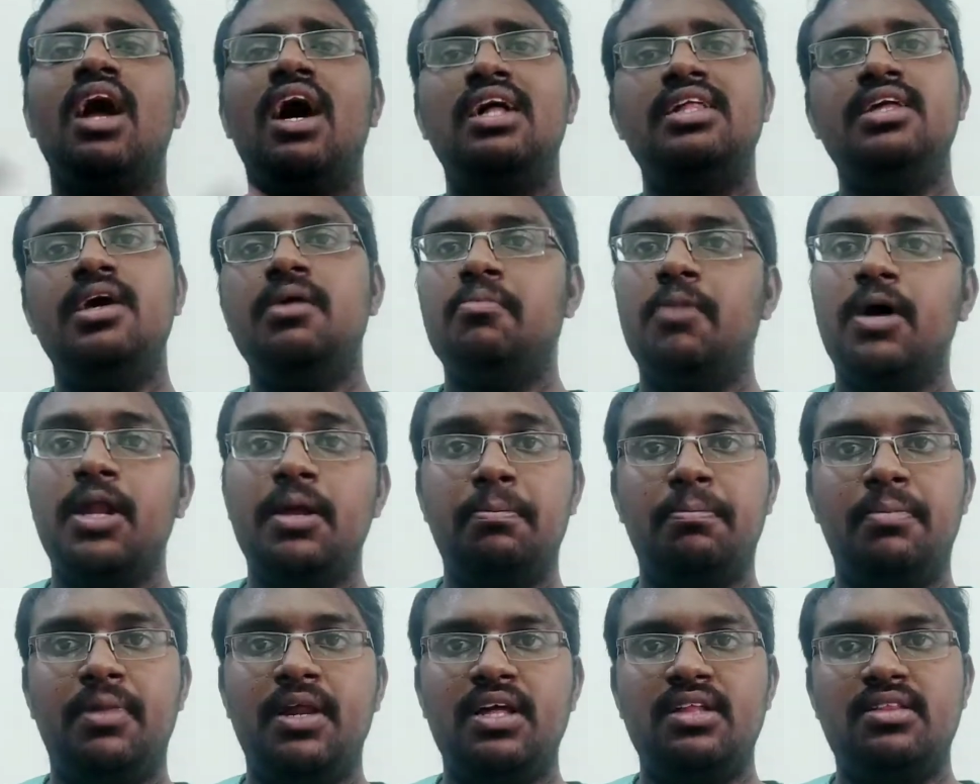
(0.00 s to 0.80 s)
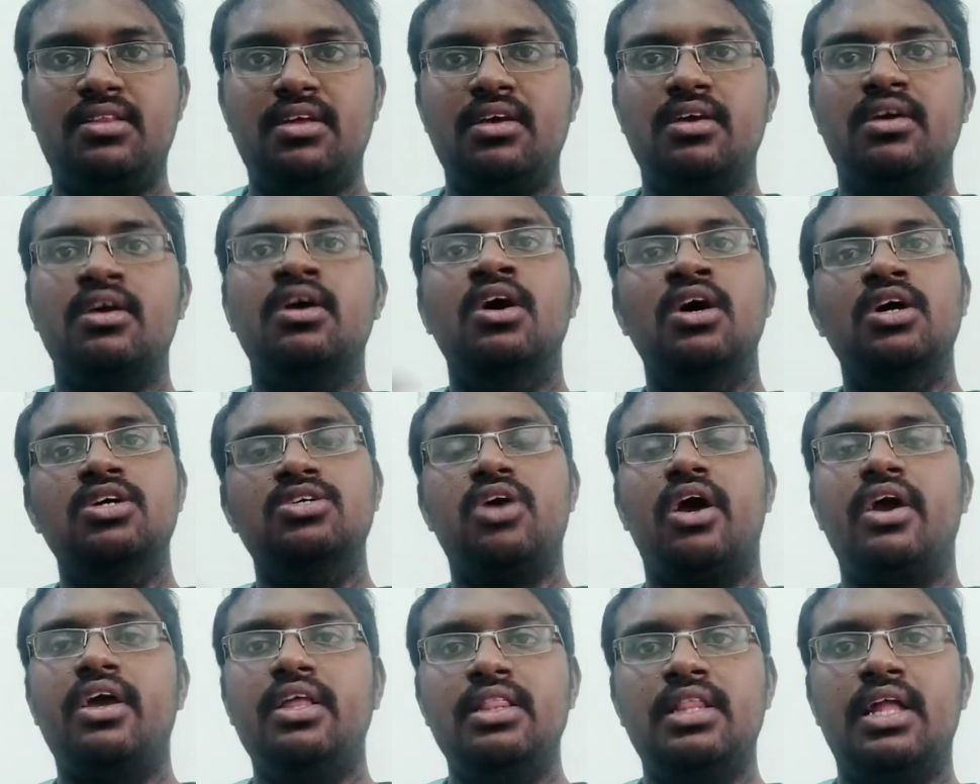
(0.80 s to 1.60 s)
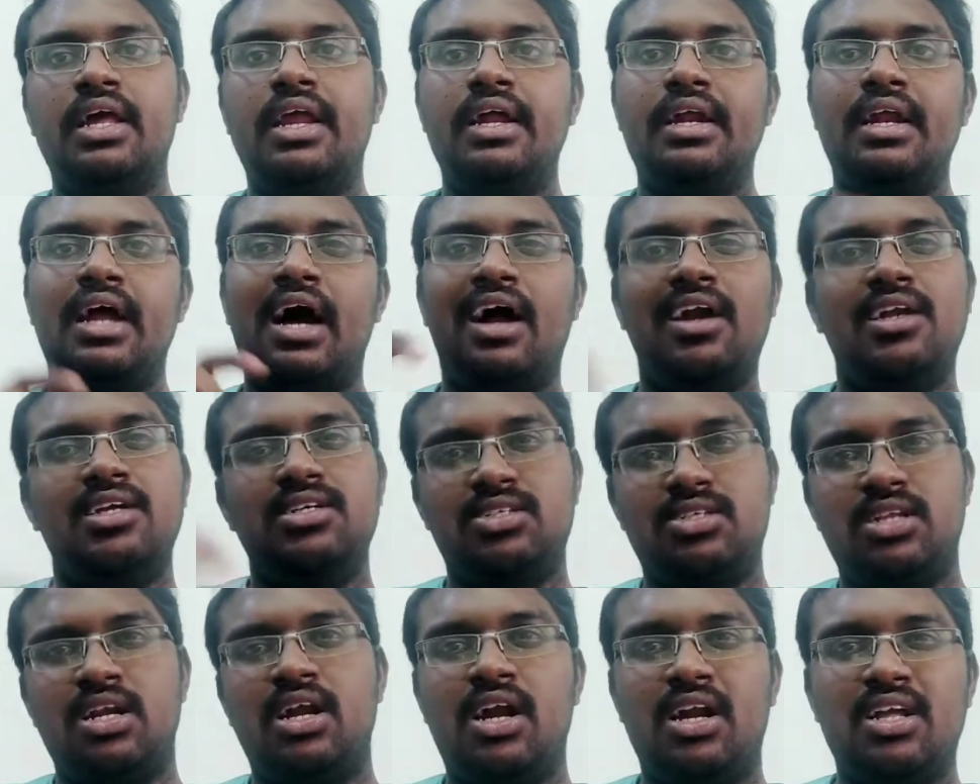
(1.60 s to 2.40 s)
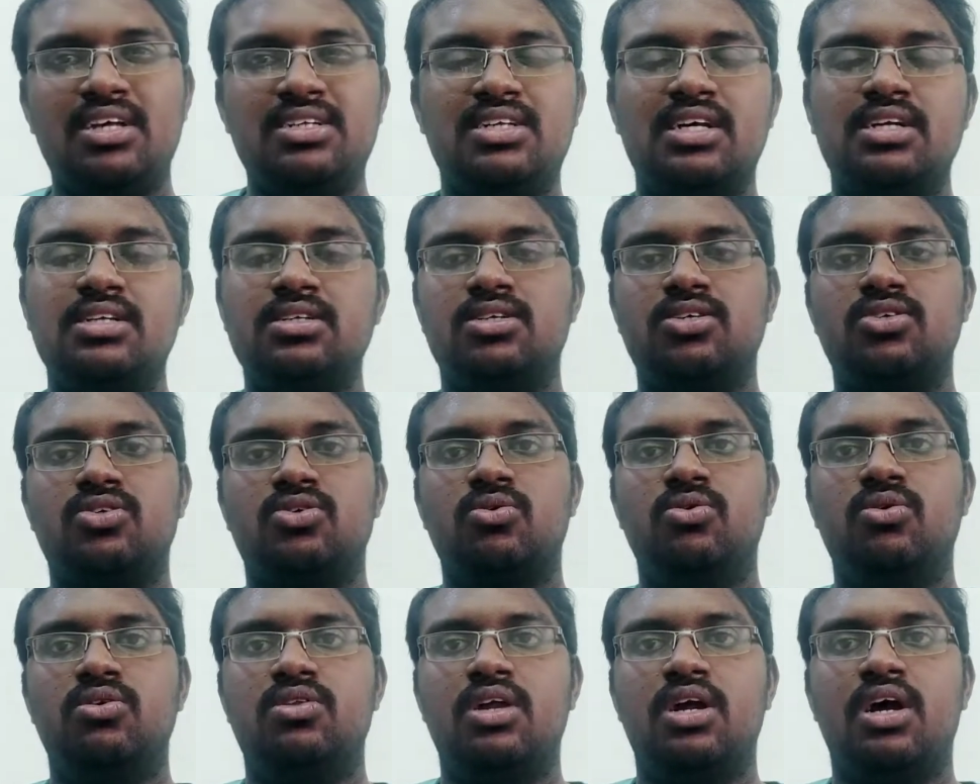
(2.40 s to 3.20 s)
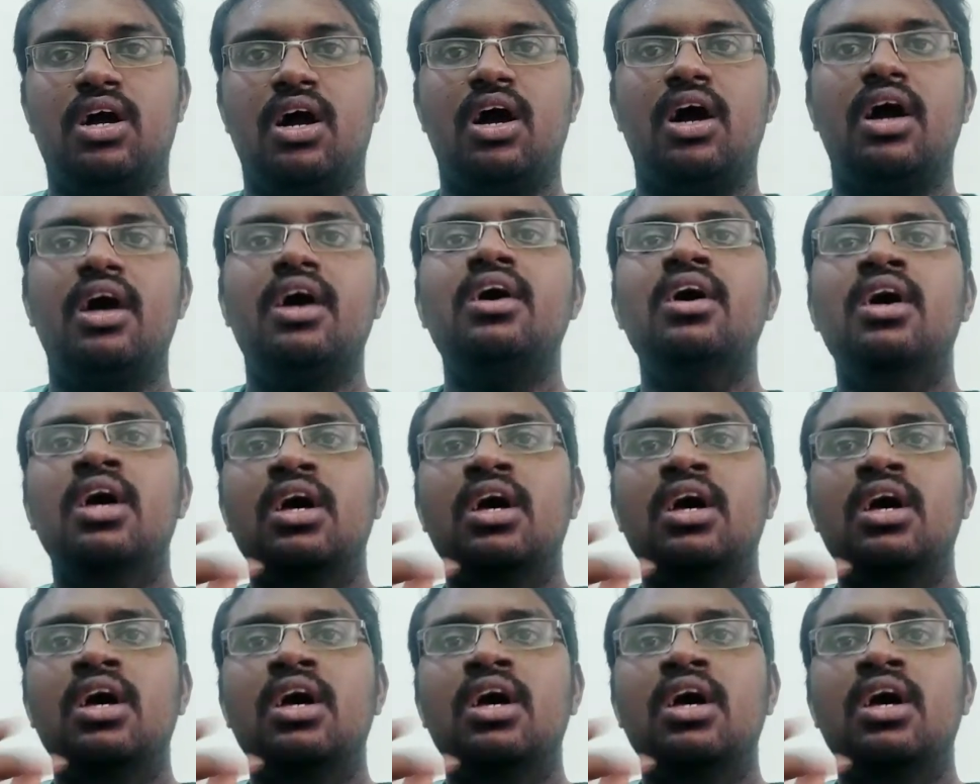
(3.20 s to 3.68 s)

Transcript: அதே மாதிரி பிரீத்திங் ஸோ இந்த ரெண்டு அடிஷ்னலான சென்சஸ் கொடுத்துருக்காங்க